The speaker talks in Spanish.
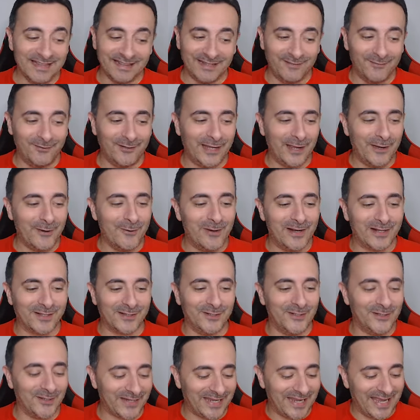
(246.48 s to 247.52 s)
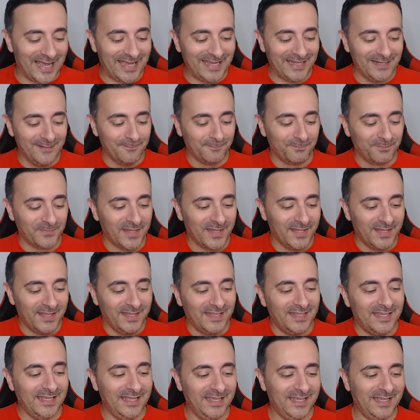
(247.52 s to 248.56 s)
tenemos que jugar con lo que hay.
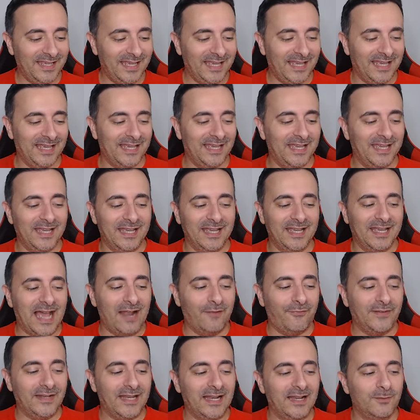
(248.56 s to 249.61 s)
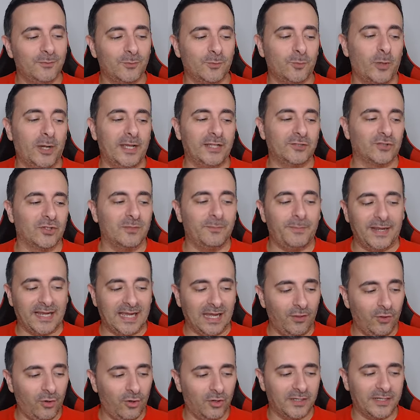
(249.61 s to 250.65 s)
Y eh, al final, pues eso, el
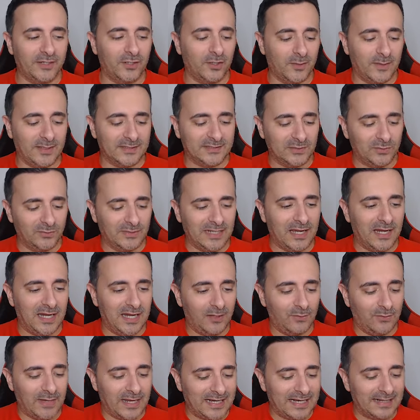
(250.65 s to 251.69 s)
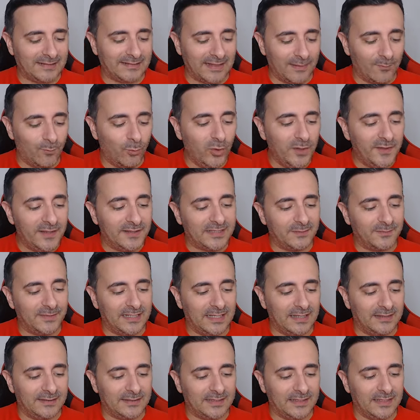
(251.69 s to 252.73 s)
pescador creo que va a ser una, carta muy
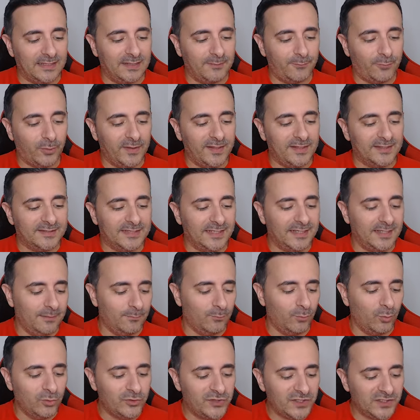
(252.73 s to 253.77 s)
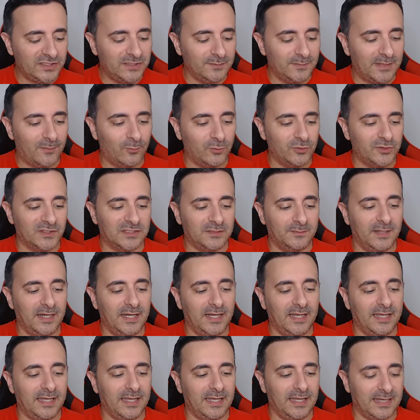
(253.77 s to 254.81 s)
determinante. Puede ser muchísimas,
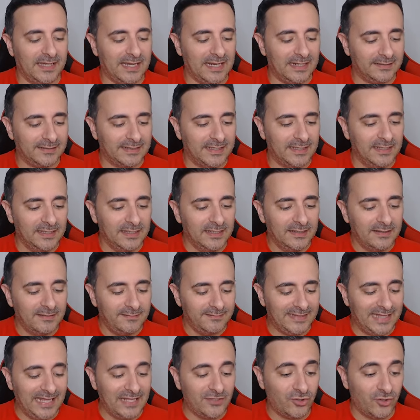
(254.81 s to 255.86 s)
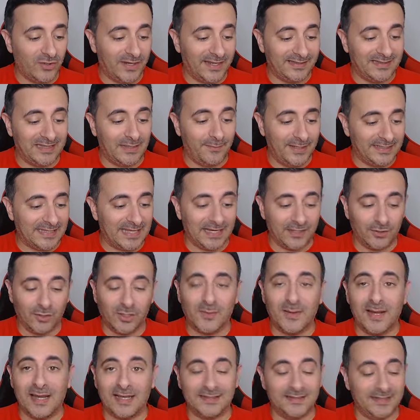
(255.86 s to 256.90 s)
muchísimas eh, cartas. De hecho, en este meta creo que
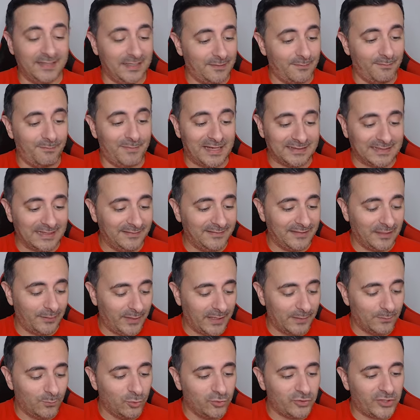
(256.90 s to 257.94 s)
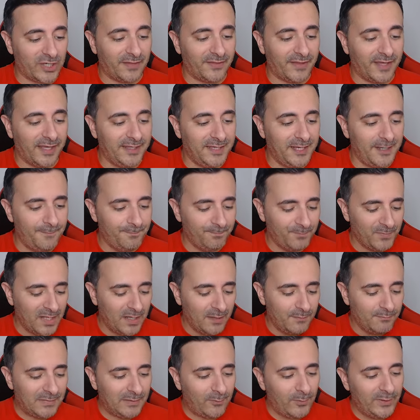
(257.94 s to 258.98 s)
van a estar bastante bien muchas de ellas.
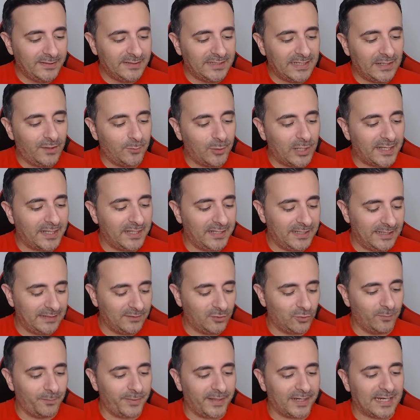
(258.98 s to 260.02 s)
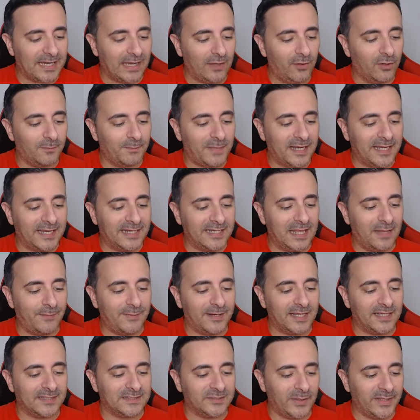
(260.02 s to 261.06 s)
Vamos a ir tirando por aquí, gente, un pescador más que nada para
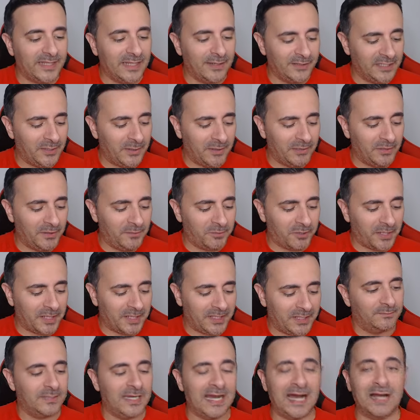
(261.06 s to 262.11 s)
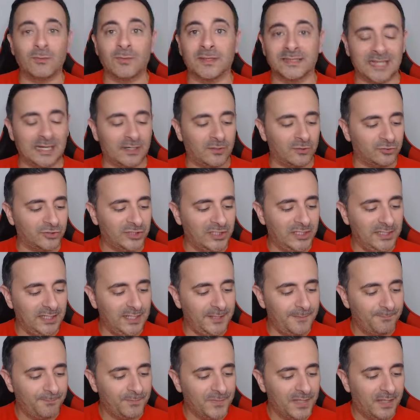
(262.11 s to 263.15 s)
que se vaya llevando por aquí a nuestra cosilla.
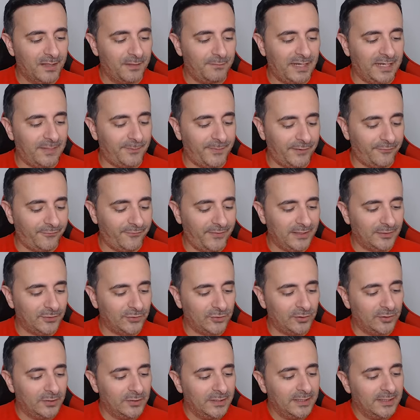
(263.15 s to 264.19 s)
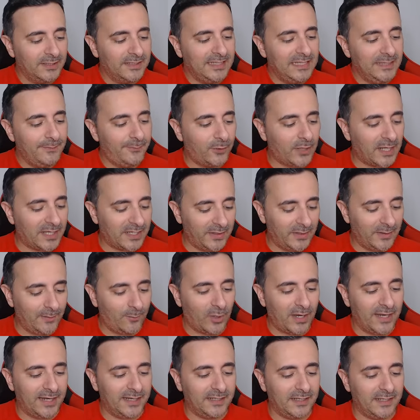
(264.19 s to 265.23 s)
Vale, perfecto. Y por aquí
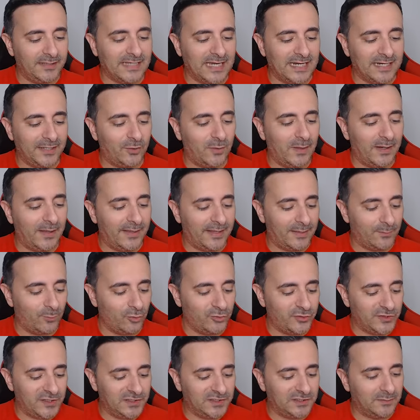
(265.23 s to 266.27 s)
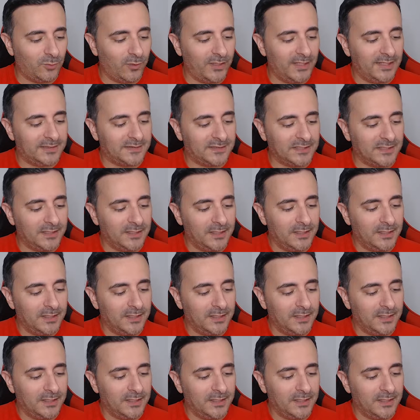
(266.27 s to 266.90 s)
vamos a ir, ya que nos va a dar muchísimo elixir,